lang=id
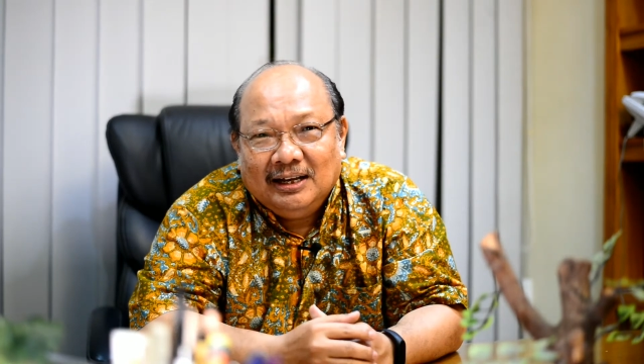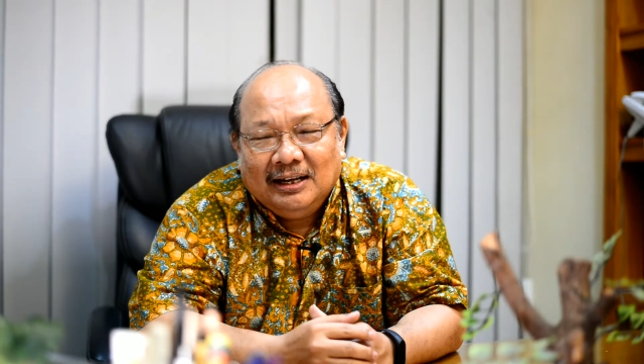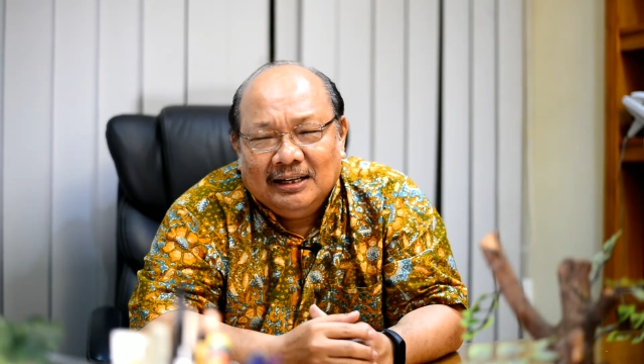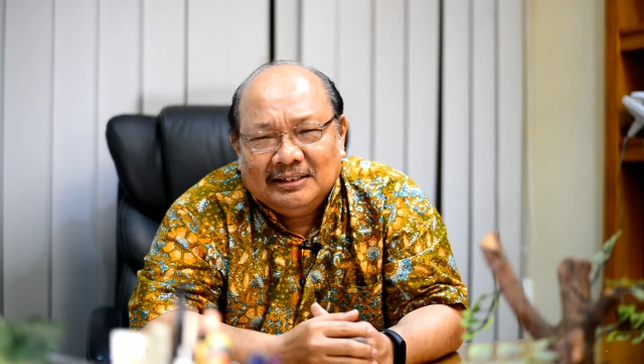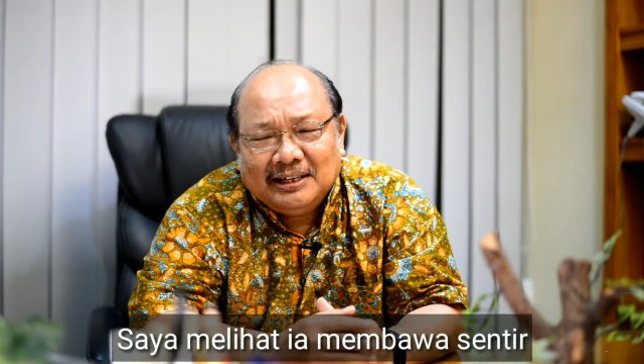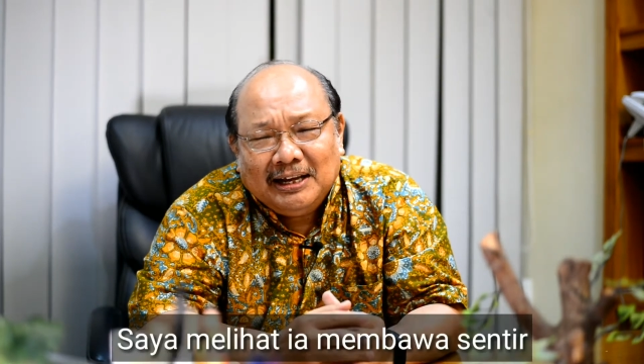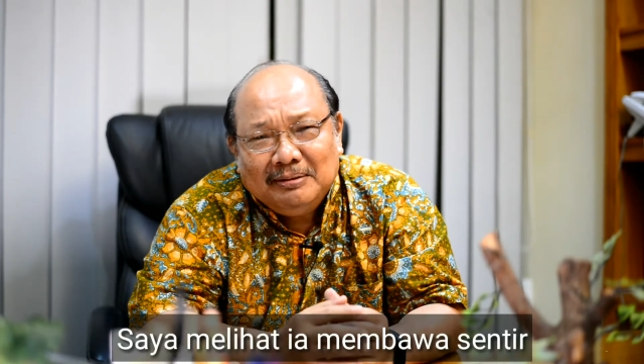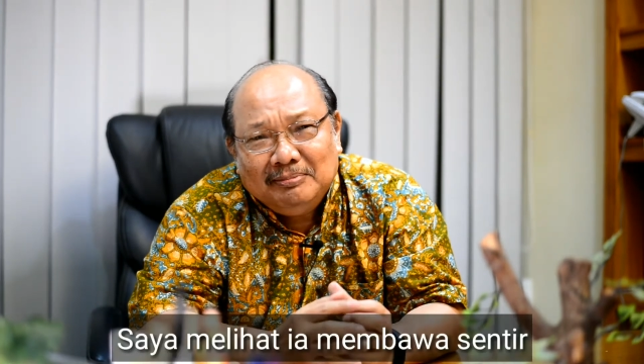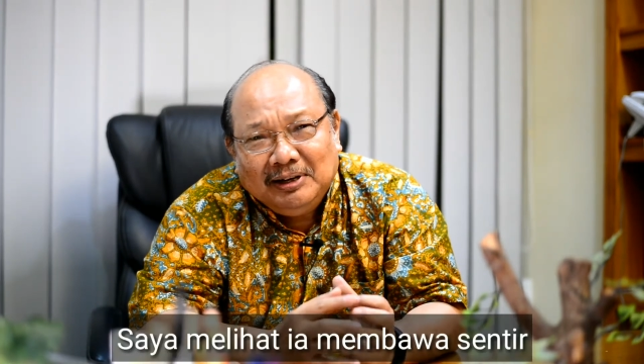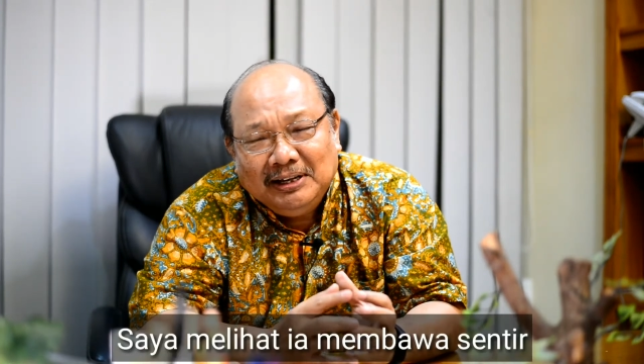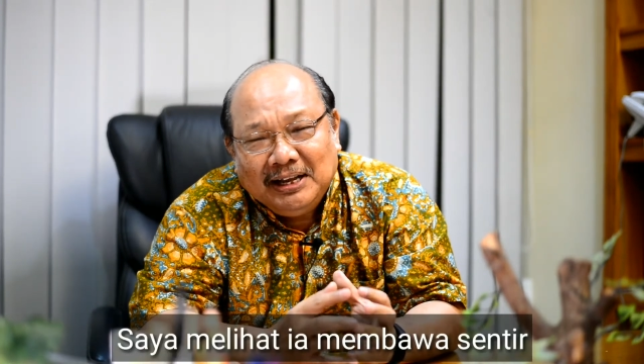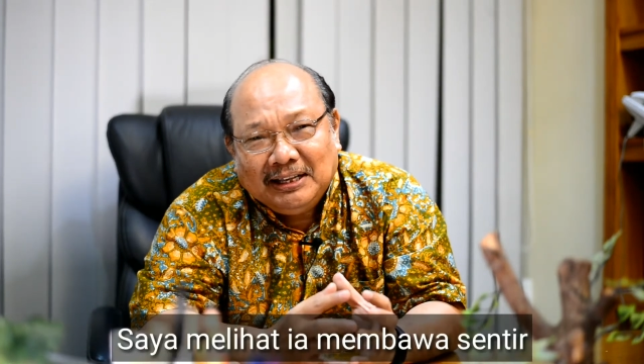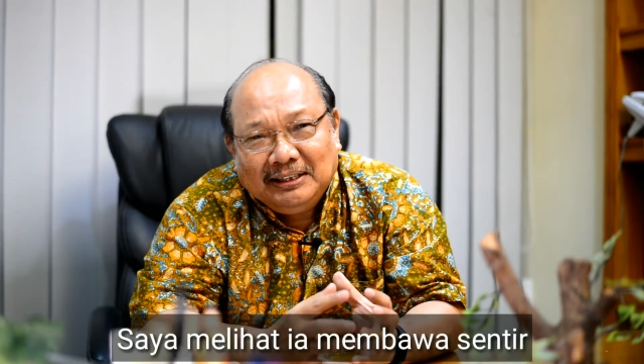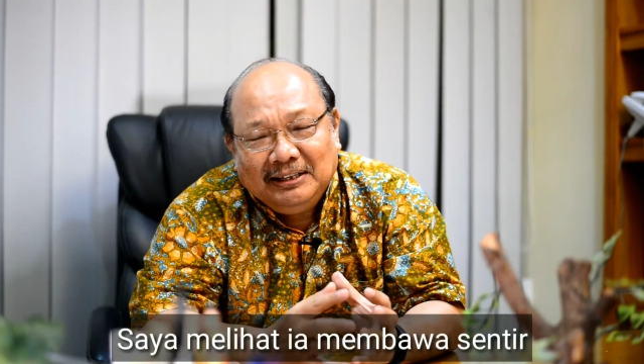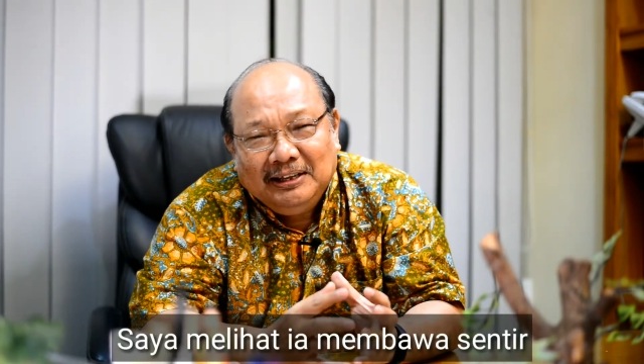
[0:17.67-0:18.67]
Saya
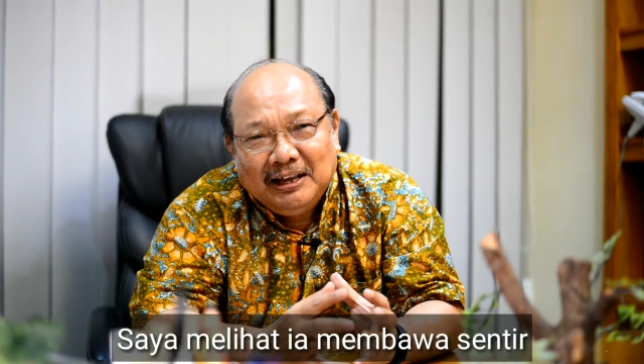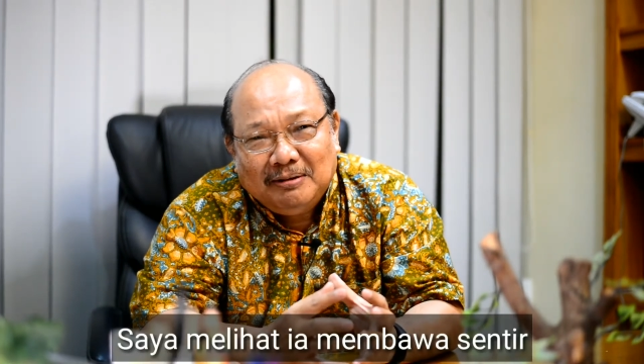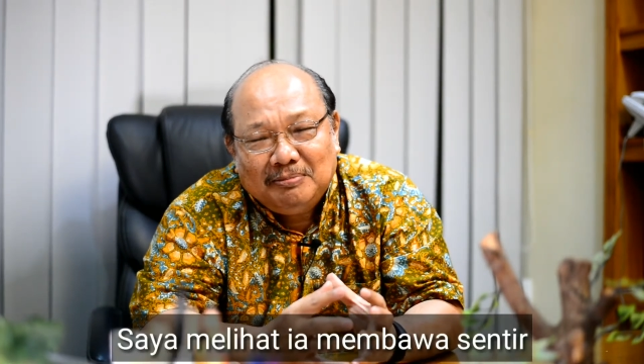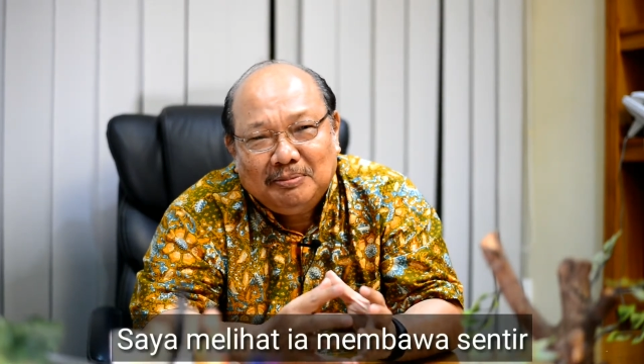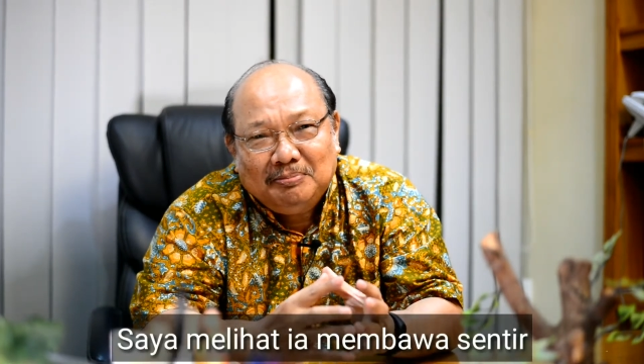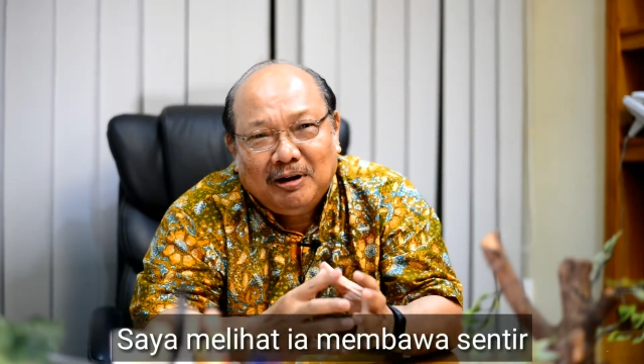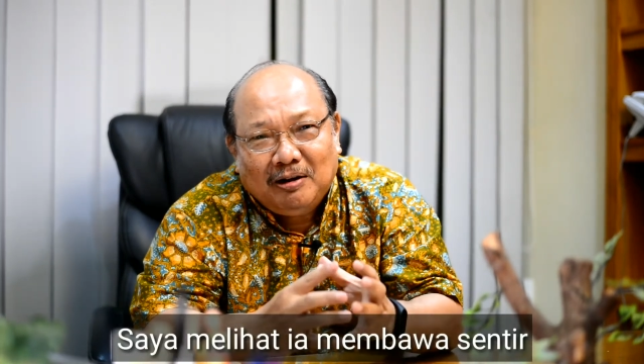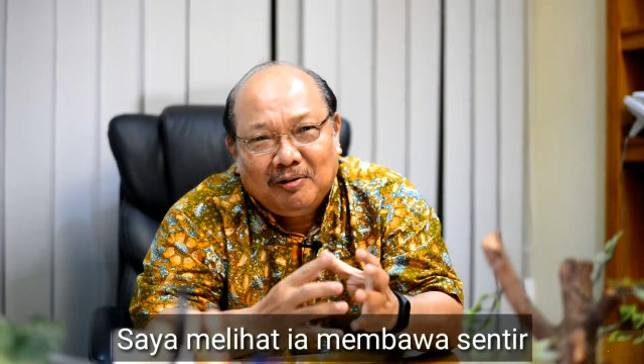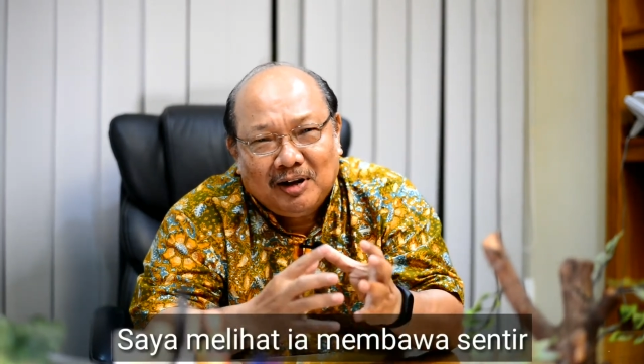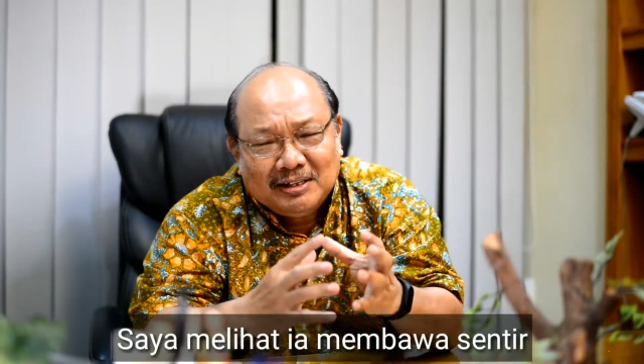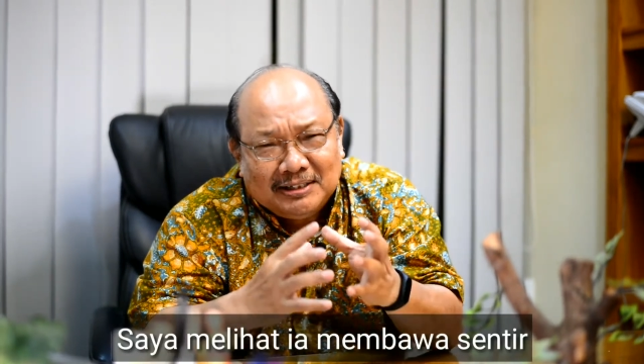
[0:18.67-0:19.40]
melihat ia membawa